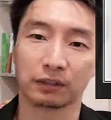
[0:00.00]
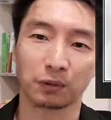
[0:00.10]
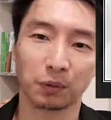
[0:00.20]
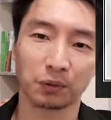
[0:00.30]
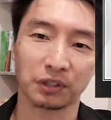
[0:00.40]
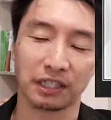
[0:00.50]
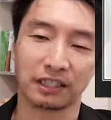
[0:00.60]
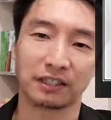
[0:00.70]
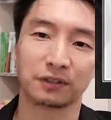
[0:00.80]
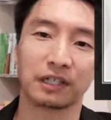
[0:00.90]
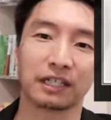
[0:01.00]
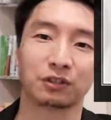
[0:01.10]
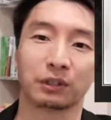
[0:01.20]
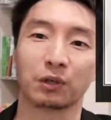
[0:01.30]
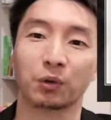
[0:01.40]
で、そのことに気づかな
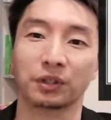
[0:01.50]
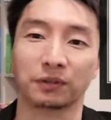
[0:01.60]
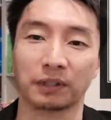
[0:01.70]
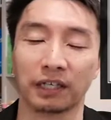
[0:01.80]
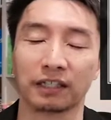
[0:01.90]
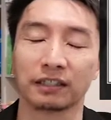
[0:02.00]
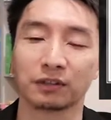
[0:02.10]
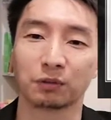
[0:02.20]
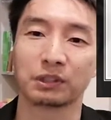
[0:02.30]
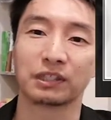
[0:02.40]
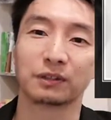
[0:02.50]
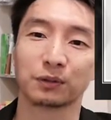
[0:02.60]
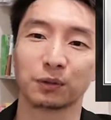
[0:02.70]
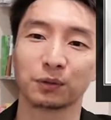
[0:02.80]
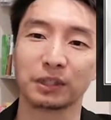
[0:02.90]
い人結構多いんですよね。その、
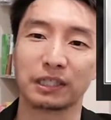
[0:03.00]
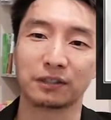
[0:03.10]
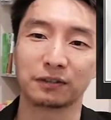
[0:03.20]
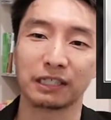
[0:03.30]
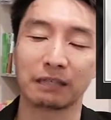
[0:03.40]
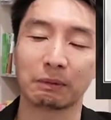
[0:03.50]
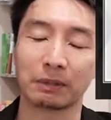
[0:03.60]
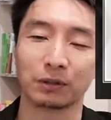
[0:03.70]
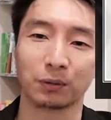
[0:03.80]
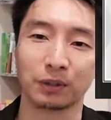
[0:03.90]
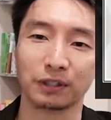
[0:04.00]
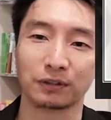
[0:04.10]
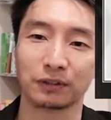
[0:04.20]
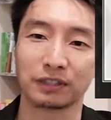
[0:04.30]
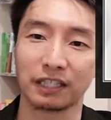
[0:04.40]
そのことに気づかないまま独
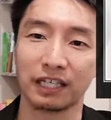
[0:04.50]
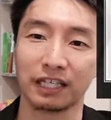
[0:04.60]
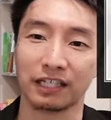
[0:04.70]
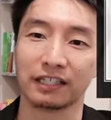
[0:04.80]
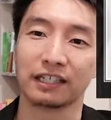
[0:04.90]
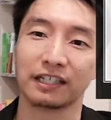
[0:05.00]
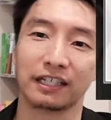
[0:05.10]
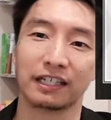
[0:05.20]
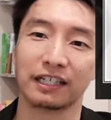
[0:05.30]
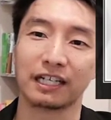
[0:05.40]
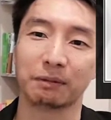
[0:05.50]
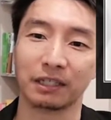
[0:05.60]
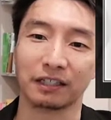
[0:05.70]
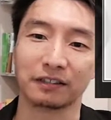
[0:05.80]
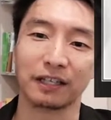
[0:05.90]
立して、えー、やれ
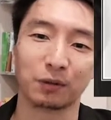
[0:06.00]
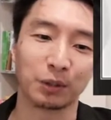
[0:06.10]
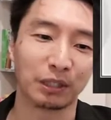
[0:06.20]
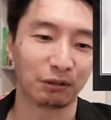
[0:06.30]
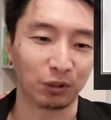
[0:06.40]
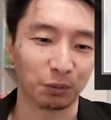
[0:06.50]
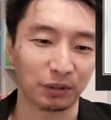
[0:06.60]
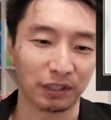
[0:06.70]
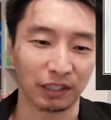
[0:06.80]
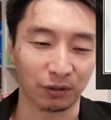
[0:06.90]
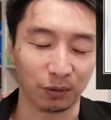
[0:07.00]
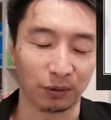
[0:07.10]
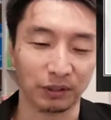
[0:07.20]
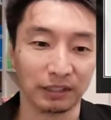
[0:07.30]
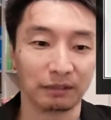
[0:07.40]
ばね、成功できるだと思ってるんだけ
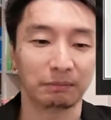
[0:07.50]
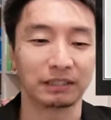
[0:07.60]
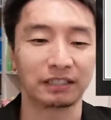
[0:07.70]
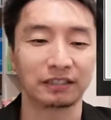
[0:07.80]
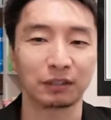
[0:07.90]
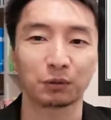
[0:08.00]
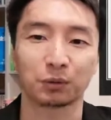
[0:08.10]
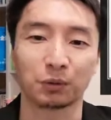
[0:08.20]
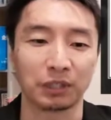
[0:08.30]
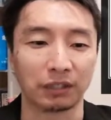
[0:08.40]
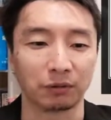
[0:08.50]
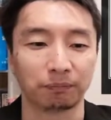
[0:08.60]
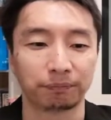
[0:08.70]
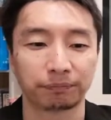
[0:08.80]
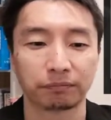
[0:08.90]
ど、まあ実際のところそうじゃないと。
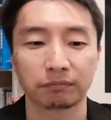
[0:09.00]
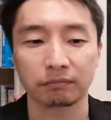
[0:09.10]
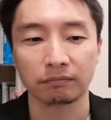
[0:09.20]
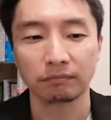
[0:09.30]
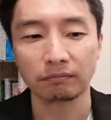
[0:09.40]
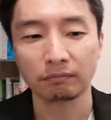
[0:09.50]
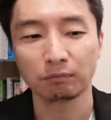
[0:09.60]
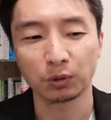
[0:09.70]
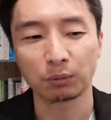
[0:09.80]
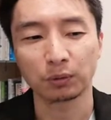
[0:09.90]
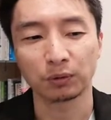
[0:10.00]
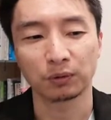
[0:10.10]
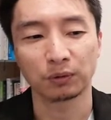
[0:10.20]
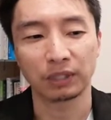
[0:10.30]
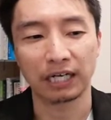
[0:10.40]
もともと
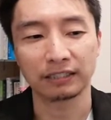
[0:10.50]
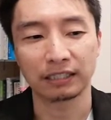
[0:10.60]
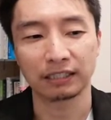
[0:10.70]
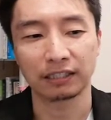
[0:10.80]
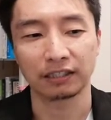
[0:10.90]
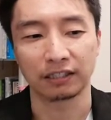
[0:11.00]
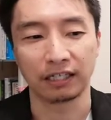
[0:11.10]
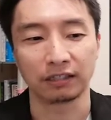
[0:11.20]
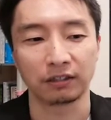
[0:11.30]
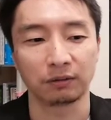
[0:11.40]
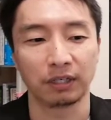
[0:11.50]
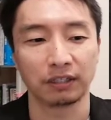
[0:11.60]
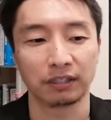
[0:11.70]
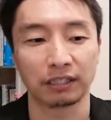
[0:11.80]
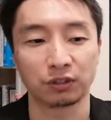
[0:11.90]
その会社の中でやってく
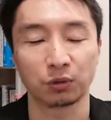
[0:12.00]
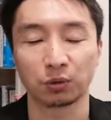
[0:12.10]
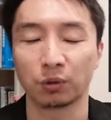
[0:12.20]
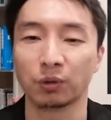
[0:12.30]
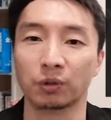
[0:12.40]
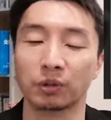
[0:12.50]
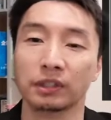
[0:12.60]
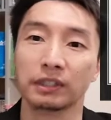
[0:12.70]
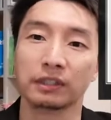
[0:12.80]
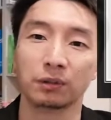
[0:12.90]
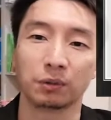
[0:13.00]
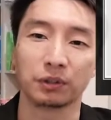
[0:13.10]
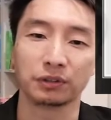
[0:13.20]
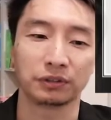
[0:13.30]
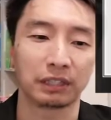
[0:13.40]
れていた仕事を
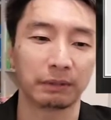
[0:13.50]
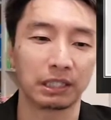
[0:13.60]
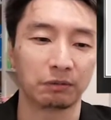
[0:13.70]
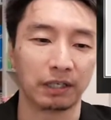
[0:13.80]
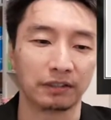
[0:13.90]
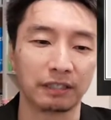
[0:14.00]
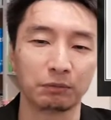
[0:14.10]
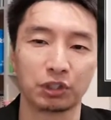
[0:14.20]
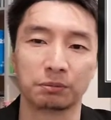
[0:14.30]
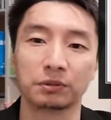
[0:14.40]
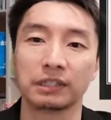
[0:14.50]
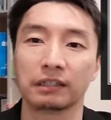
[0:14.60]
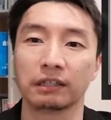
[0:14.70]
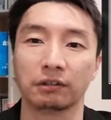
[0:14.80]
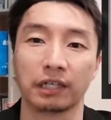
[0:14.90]
独立した場合には全部自分で
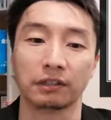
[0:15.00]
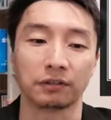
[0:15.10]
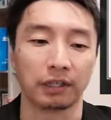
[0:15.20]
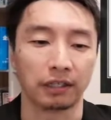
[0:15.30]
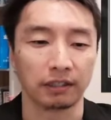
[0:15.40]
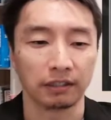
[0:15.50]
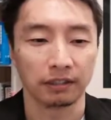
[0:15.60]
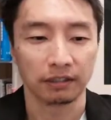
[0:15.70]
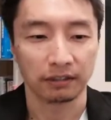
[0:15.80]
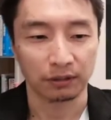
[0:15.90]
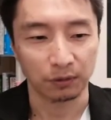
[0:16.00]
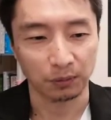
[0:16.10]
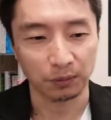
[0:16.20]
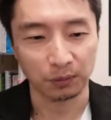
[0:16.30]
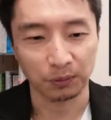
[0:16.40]
やらないないんですね。で
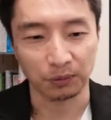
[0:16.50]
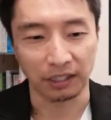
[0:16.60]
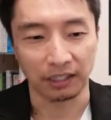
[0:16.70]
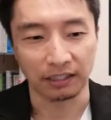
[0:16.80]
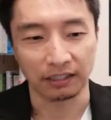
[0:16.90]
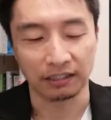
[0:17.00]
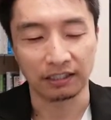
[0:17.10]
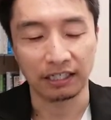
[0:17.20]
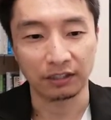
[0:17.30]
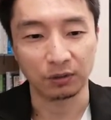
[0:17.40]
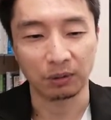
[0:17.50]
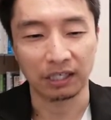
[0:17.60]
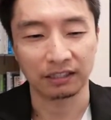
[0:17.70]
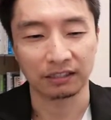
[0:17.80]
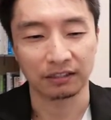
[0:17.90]
そのことをね、意外と
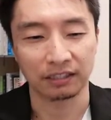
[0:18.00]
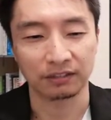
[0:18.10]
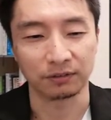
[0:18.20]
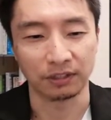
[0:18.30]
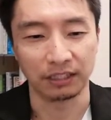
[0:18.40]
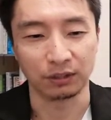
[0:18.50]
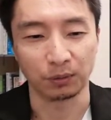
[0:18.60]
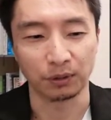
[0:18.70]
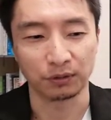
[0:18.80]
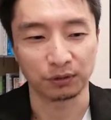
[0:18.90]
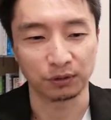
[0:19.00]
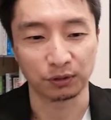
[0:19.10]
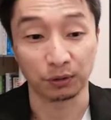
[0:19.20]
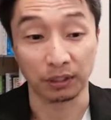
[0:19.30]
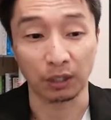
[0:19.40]
わからずに独立する
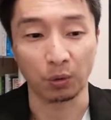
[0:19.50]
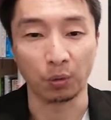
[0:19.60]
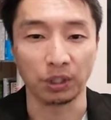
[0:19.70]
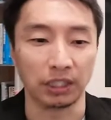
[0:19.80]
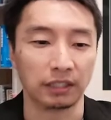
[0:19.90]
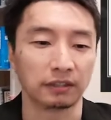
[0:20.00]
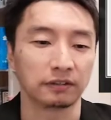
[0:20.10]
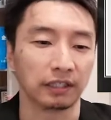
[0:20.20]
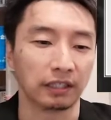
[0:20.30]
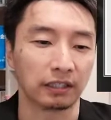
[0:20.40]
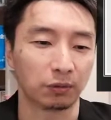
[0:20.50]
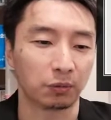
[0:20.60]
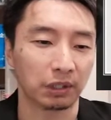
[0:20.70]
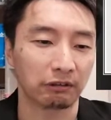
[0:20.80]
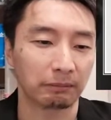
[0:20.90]
人って結構多いですね。
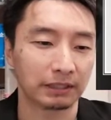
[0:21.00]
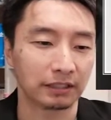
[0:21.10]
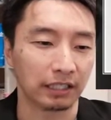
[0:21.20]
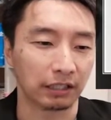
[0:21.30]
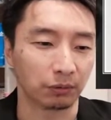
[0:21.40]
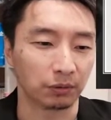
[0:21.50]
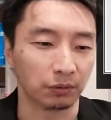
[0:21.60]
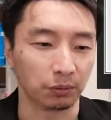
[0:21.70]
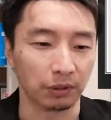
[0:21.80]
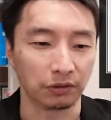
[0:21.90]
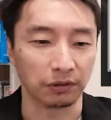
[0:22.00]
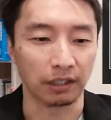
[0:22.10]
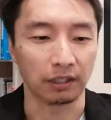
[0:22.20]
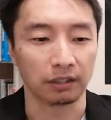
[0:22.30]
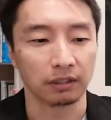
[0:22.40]
これは間違いだということなんです
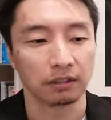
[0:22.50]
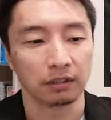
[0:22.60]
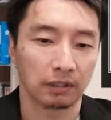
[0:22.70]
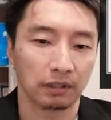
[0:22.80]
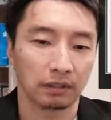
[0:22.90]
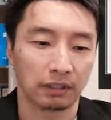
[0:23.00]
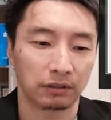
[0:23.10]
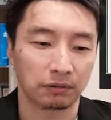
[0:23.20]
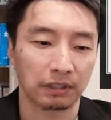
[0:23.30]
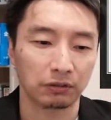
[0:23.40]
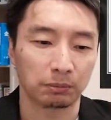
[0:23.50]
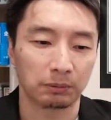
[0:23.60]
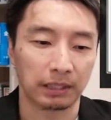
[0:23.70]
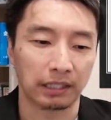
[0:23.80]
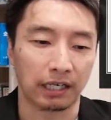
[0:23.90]
ね。で、少なくと
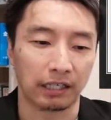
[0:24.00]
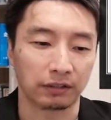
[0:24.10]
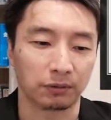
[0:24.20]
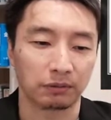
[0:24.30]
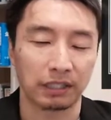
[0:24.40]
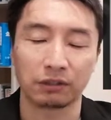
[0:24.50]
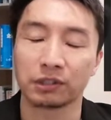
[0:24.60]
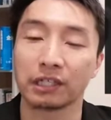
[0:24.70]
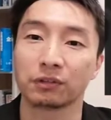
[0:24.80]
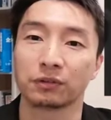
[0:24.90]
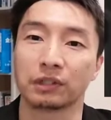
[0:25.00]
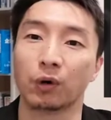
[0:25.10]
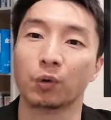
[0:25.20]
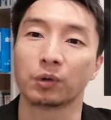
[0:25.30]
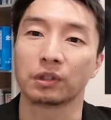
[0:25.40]
もまだそんなにクライアント数
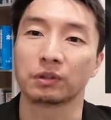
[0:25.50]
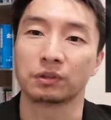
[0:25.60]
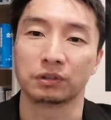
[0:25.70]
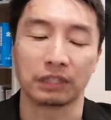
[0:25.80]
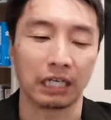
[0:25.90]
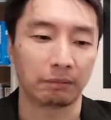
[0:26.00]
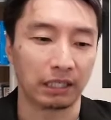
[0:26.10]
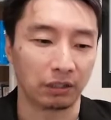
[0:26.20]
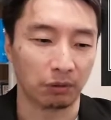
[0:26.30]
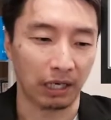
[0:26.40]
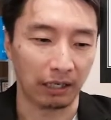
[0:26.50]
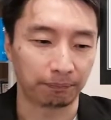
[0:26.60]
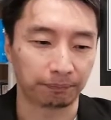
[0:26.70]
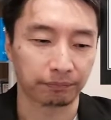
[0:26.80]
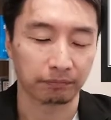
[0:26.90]
が多くない場合に
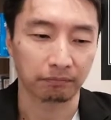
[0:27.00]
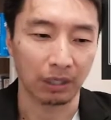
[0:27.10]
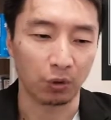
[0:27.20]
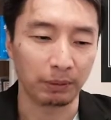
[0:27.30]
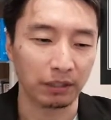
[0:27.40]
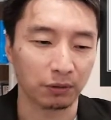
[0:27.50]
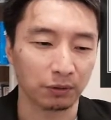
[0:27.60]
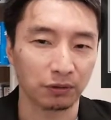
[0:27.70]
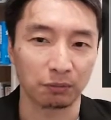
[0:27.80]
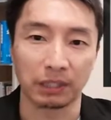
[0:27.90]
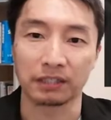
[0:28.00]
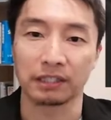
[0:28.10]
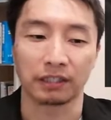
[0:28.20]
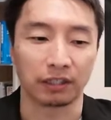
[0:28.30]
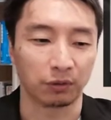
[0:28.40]
は、まあ、お勉強するのも大
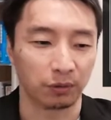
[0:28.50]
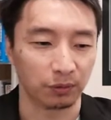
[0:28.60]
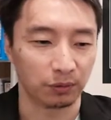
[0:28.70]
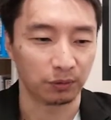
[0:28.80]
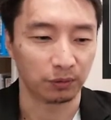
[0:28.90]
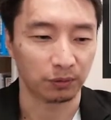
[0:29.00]
事なんだけど、